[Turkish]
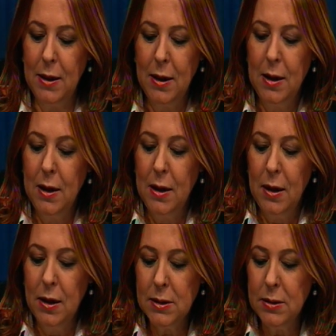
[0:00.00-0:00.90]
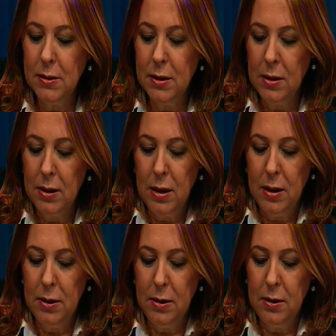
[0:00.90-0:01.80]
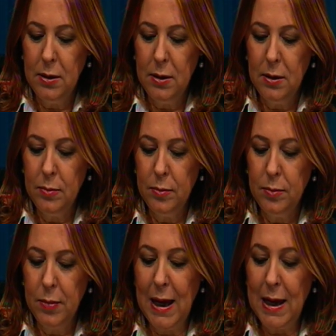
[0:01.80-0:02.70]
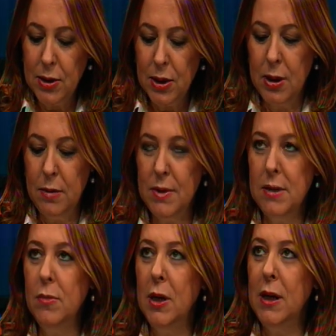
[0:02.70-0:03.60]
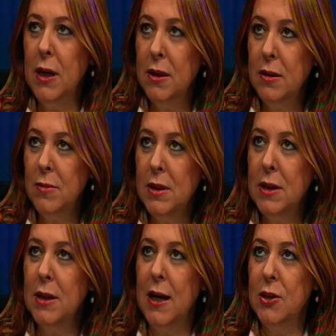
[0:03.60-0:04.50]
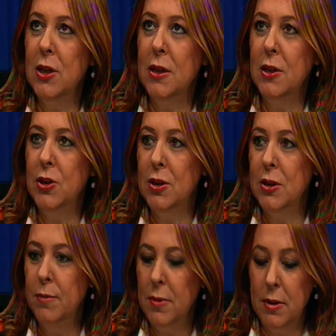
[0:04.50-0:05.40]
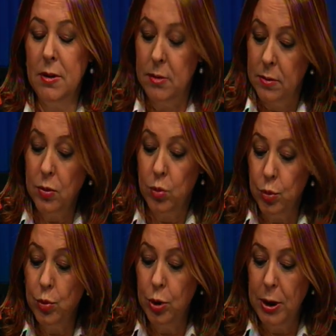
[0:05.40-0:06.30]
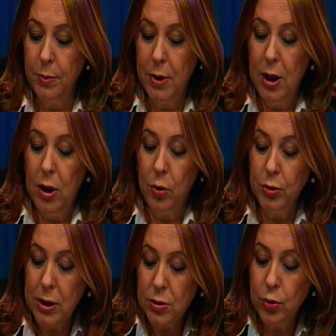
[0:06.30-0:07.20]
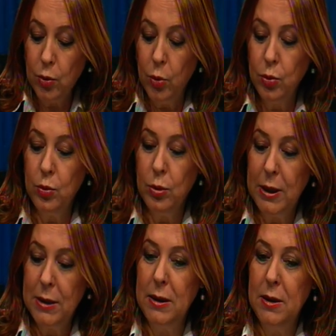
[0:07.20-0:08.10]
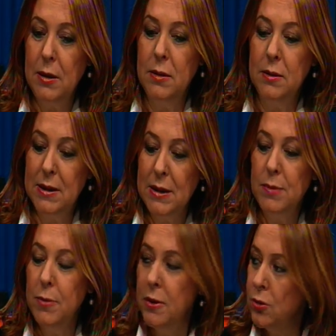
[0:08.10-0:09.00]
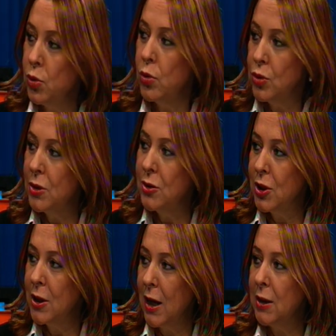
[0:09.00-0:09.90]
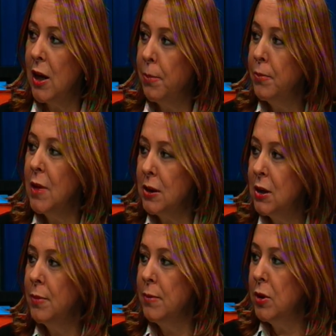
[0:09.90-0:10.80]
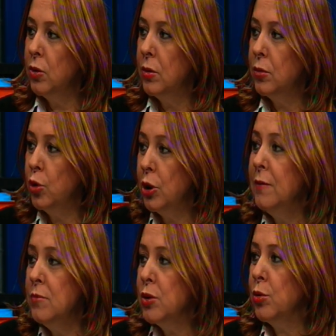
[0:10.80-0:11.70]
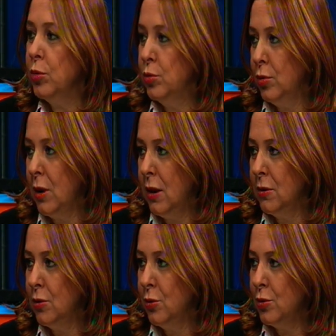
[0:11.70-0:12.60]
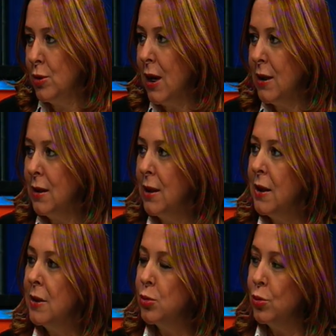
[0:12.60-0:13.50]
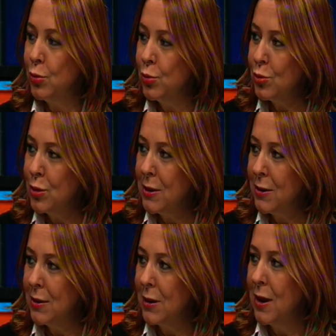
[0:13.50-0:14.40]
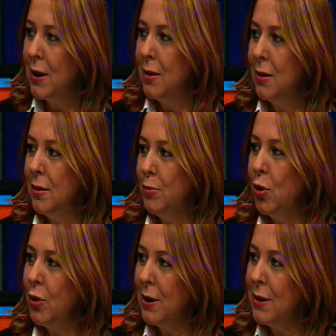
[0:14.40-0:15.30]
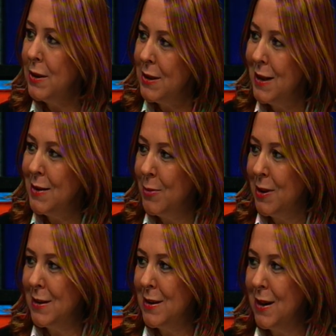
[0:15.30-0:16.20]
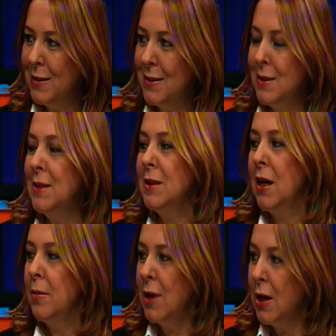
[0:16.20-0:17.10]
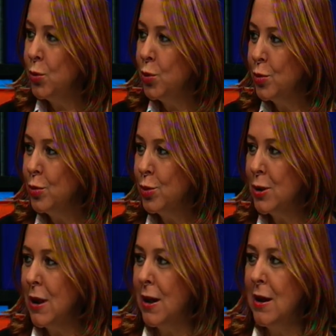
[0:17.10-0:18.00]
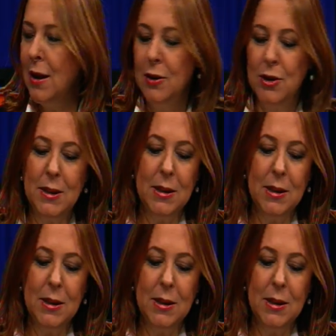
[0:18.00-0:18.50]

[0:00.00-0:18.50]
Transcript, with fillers: de aslında e, her şeyi bizim hayallerimizde gerçekleştirip, e, kurgulayıp ondan sonra onunla ilgili disiplini çok çalışarak yapmak gibi bir görevimiz olduğunu algılıyoruz. Yani son 30 yıldır e, böyle hissetmedik. Sanki sistemler kurulursa, işte